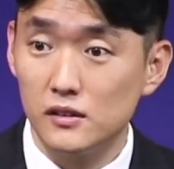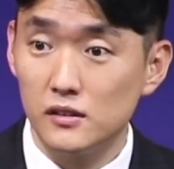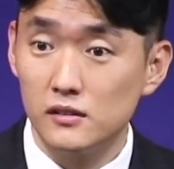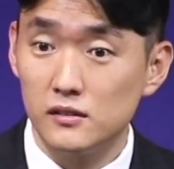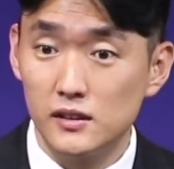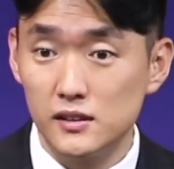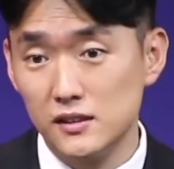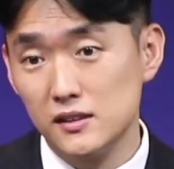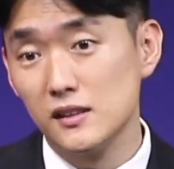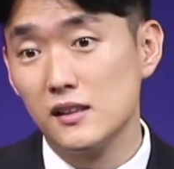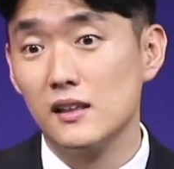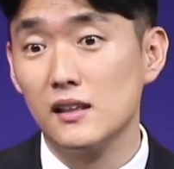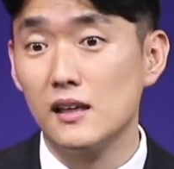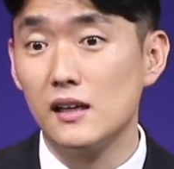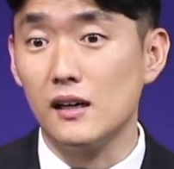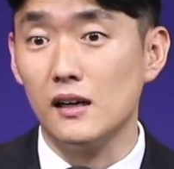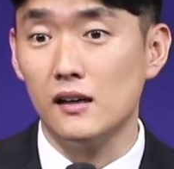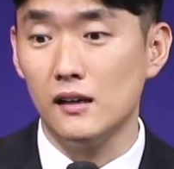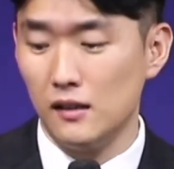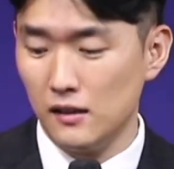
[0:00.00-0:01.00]
근데
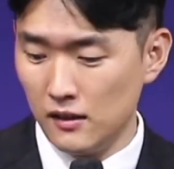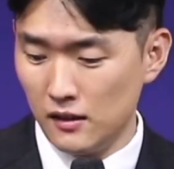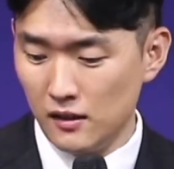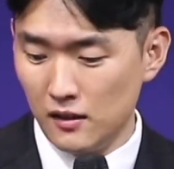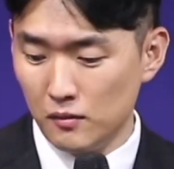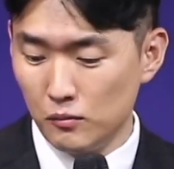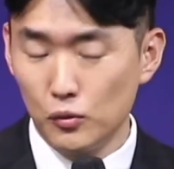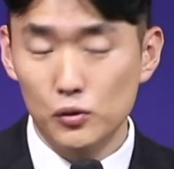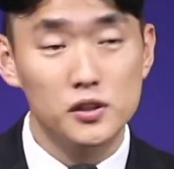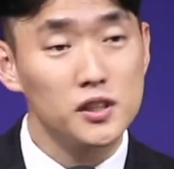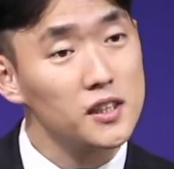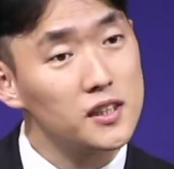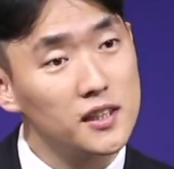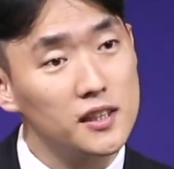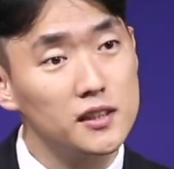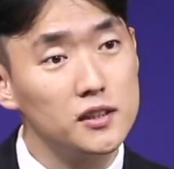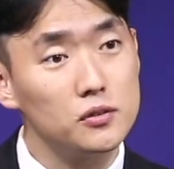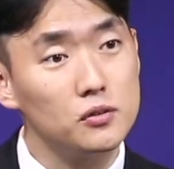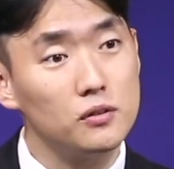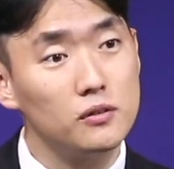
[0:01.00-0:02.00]
시아가 뭐
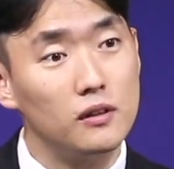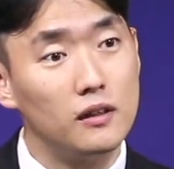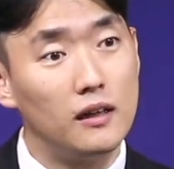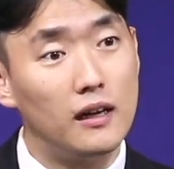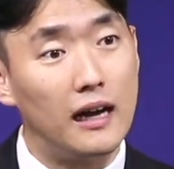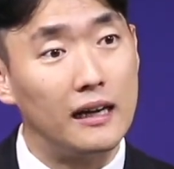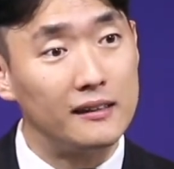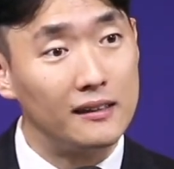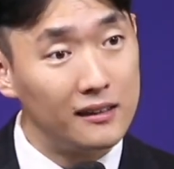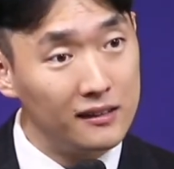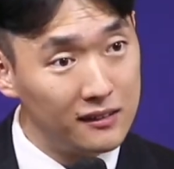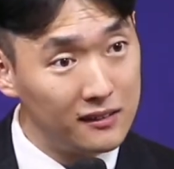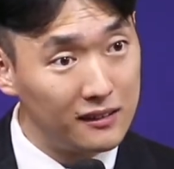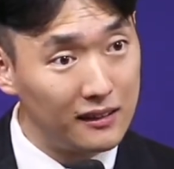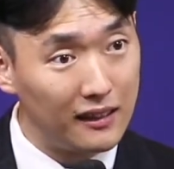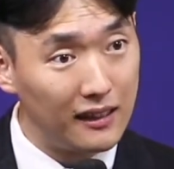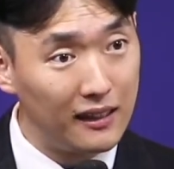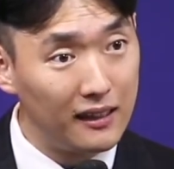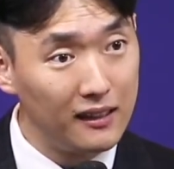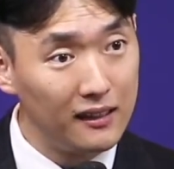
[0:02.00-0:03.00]
시키지도
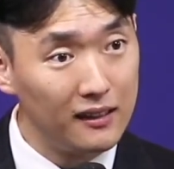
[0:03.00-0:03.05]
않았는데